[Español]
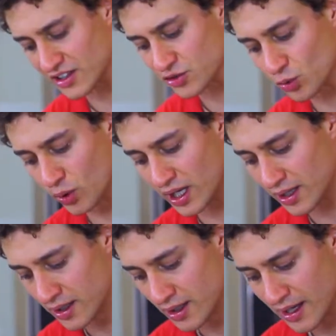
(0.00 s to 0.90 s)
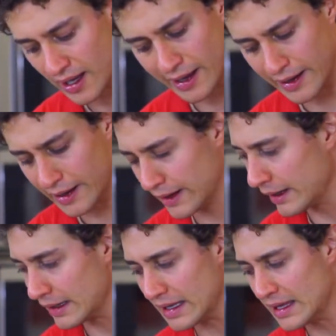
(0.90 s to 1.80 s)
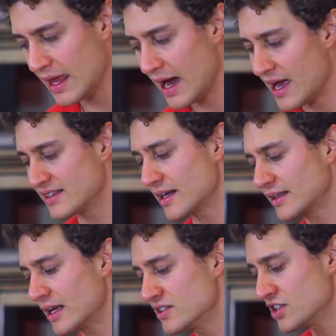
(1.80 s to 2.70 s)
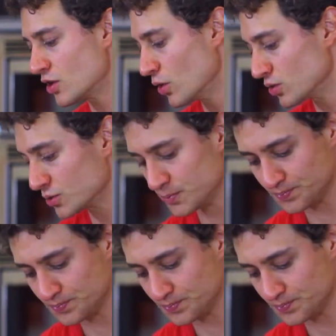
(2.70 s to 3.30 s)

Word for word: textura eh, y deja de ser tan chicloso.